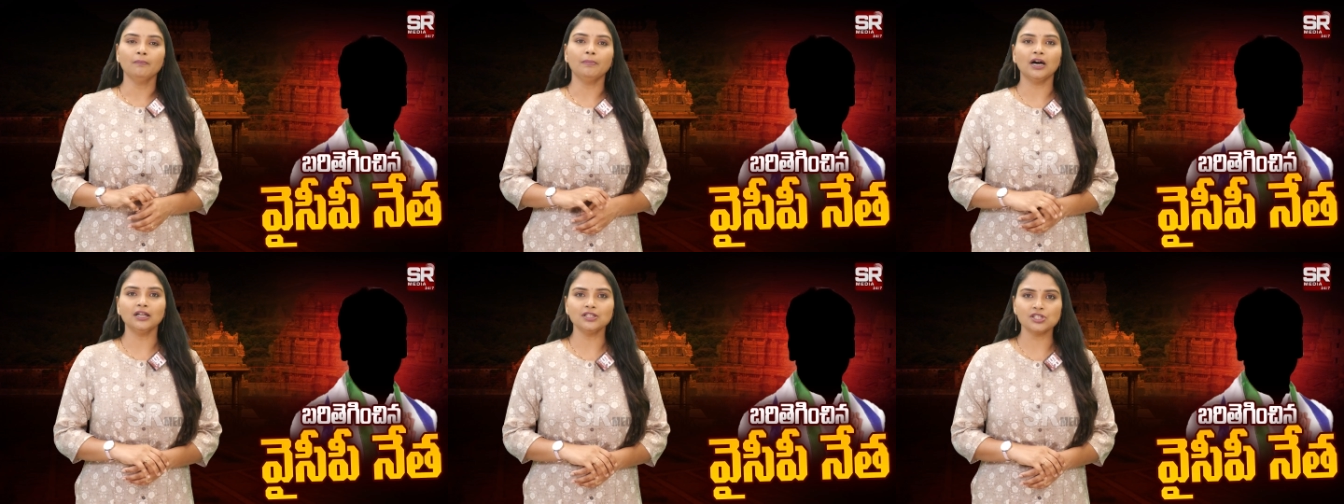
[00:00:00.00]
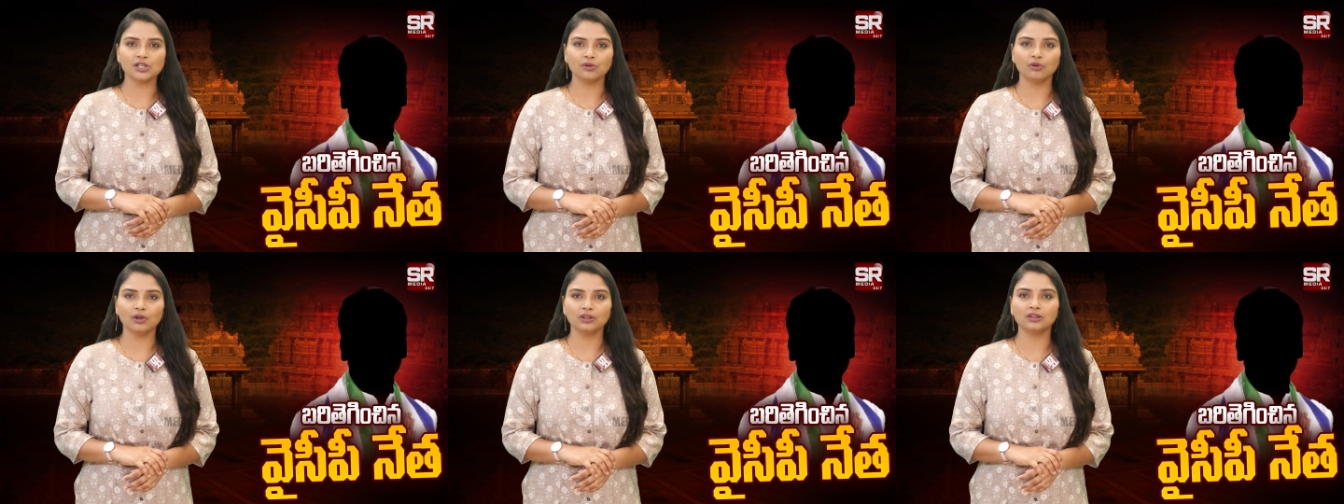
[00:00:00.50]
పాన్
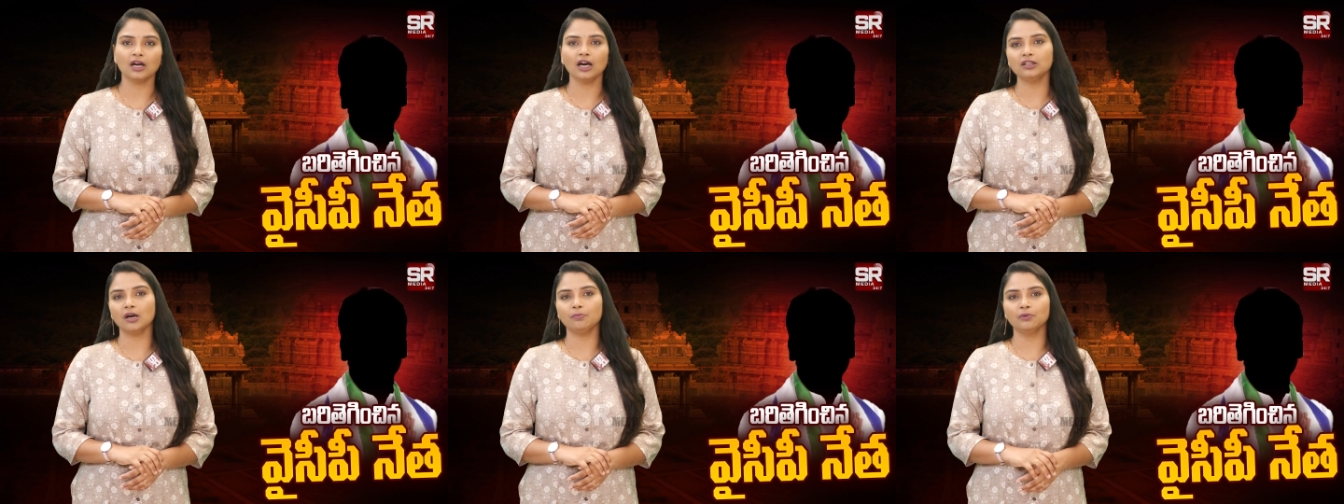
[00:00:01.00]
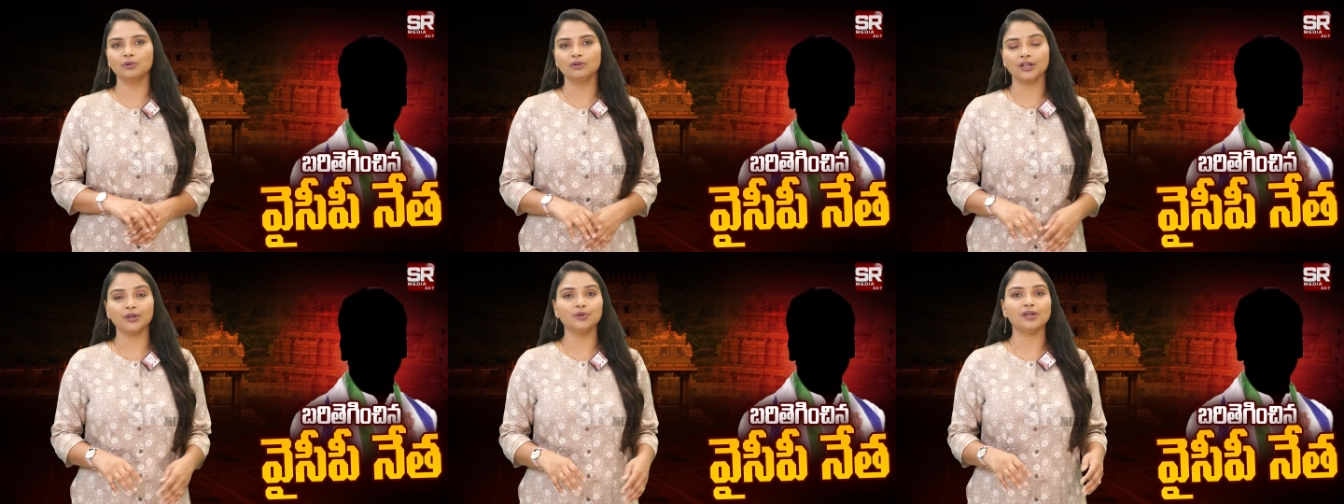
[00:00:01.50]
చెరువులో దాదాపు
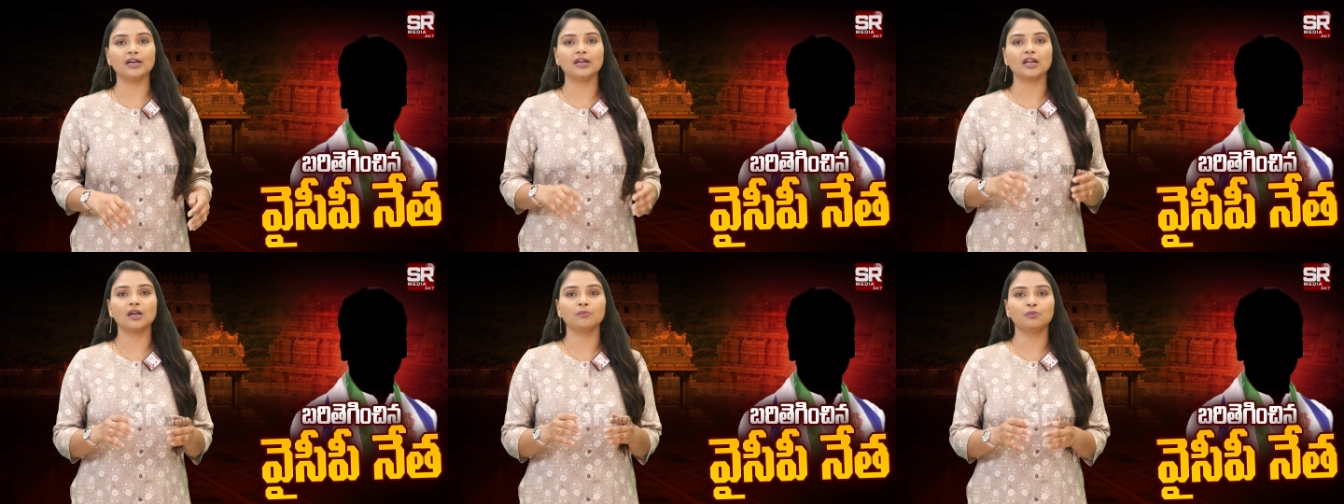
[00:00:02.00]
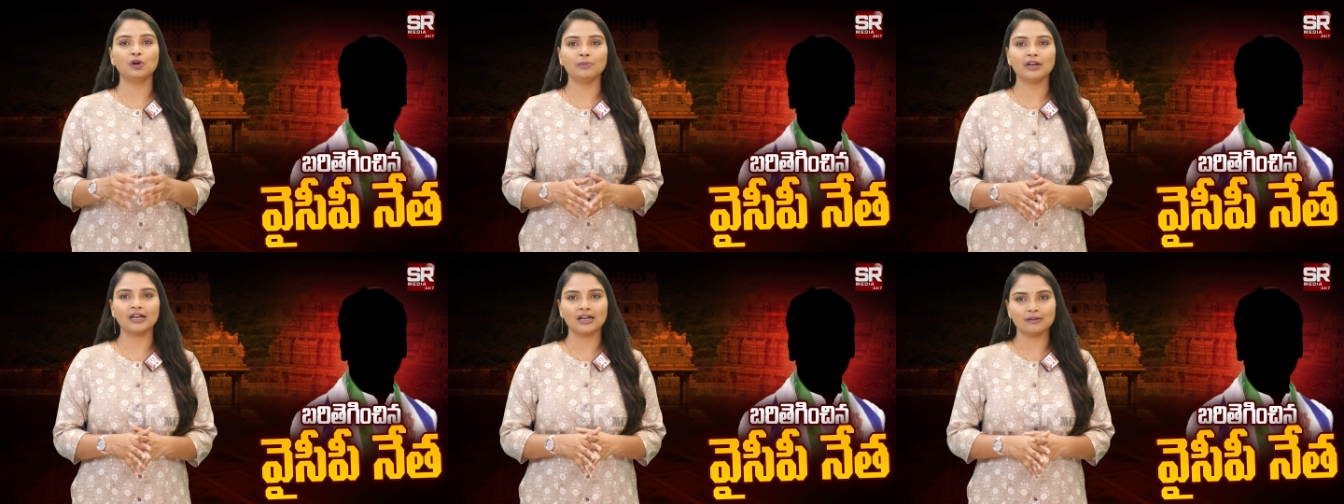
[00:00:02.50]
రెండు ఎకరాల
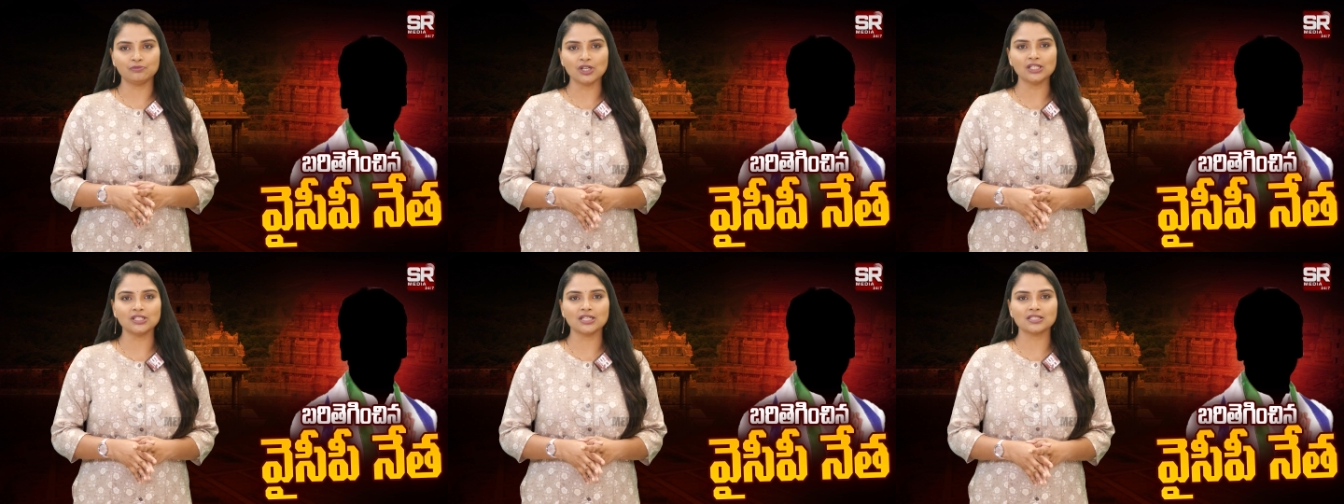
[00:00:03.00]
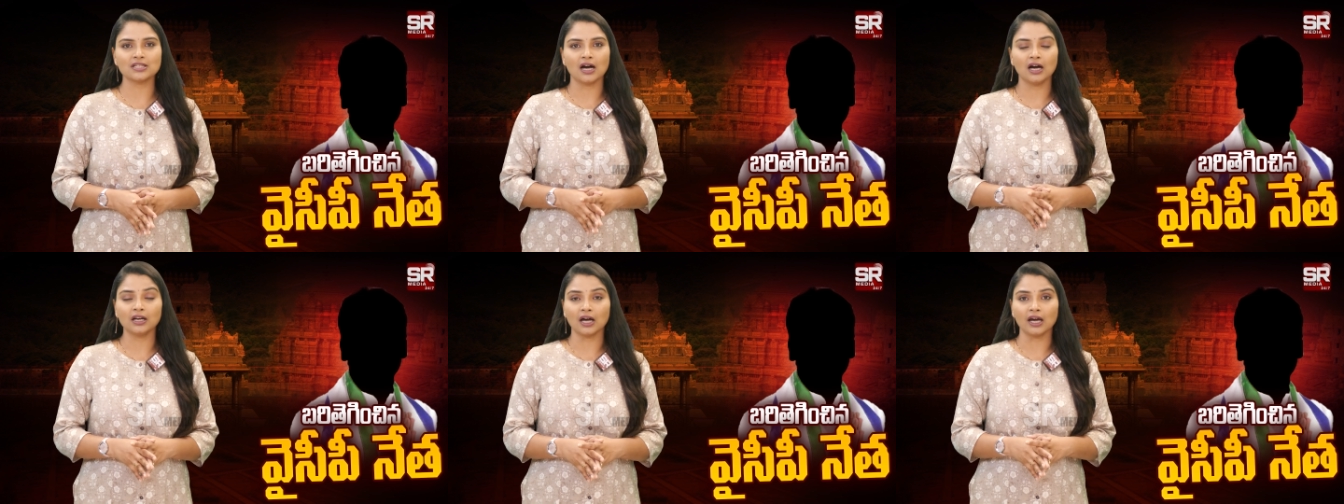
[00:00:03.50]
భూమిని కబ్జా చేసిన
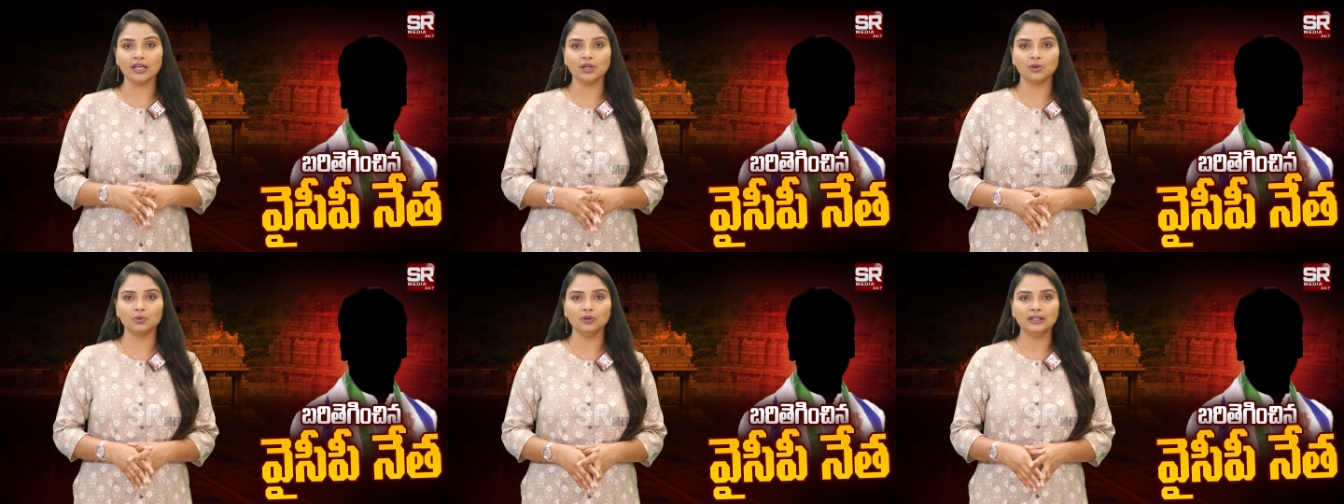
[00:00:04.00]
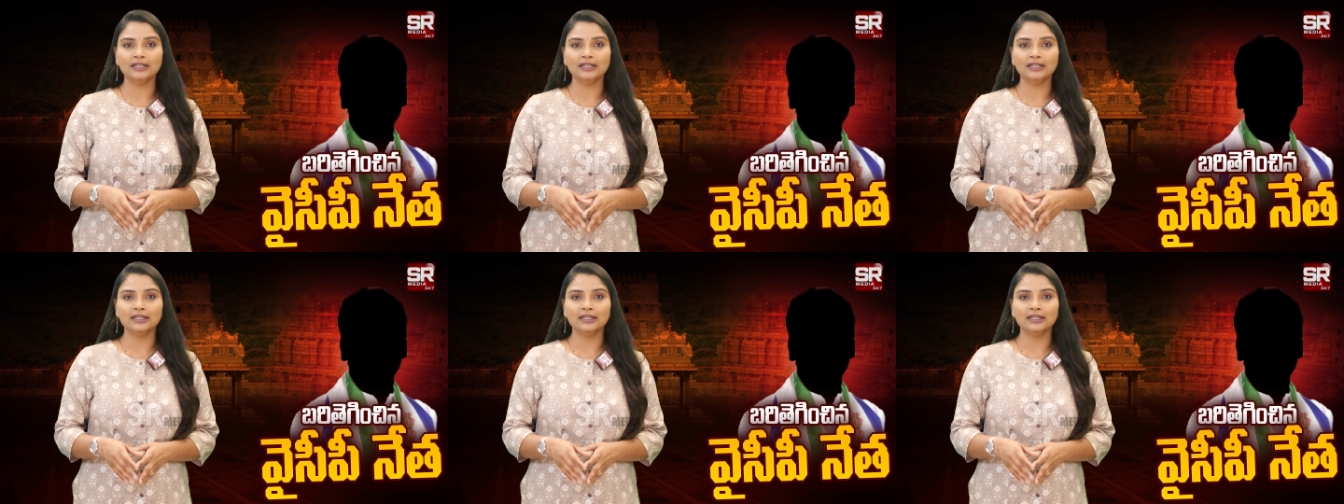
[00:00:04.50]
ఆ నాయకుడు